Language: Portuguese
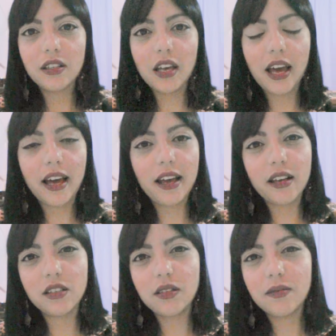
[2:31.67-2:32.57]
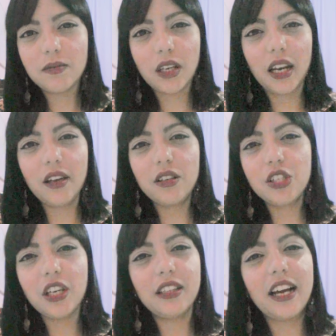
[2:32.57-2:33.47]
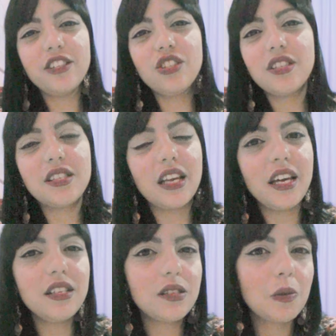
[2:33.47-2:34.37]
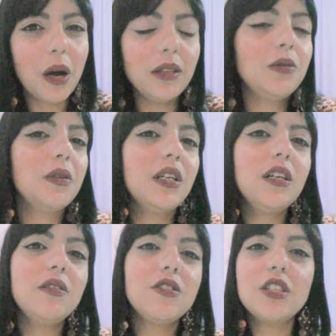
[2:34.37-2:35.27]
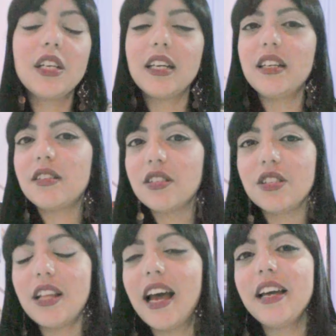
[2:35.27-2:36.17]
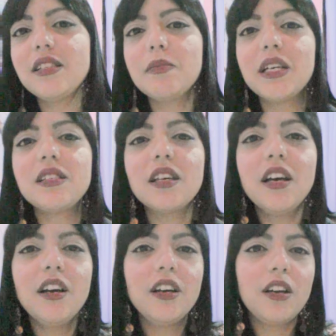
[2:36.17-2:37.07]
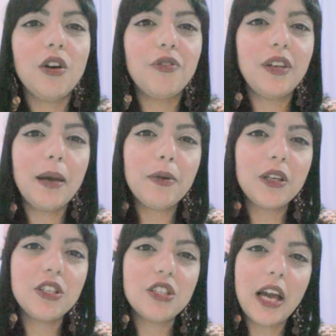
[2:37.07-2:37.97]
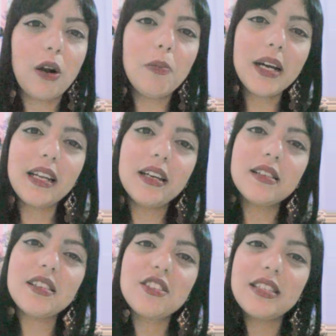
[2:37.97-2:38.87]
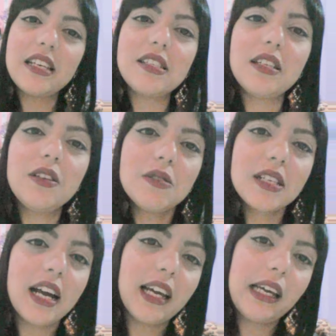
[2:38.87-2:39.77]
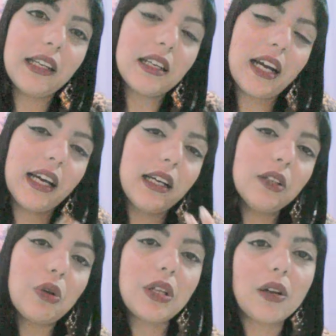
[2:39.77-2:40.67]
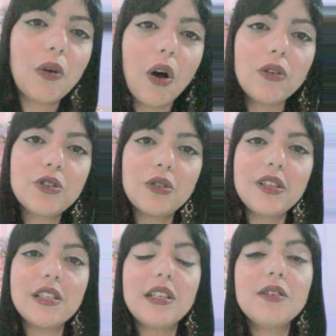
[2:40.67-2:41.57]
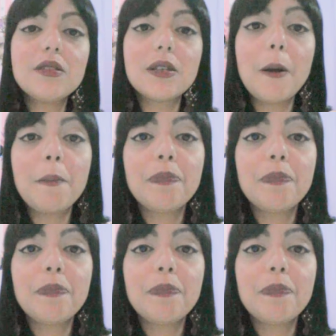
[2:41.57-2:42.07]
É, creio que tinha idade de 6, 4 anos, tinha crianças de 10, mas eu lembro que era uma criança de 6 aninhos carregando outra no colo de 2 aninhos.